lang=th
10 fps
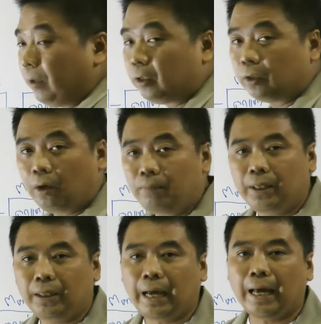เราจะต้อง
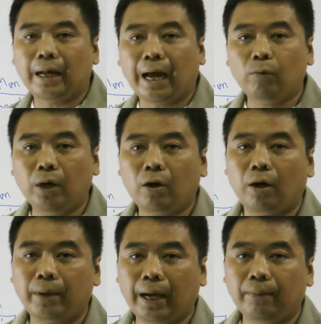มีงานอาร์ตเวิร์กก่อ
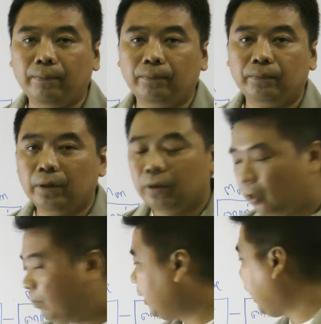นไหมครับต้องมี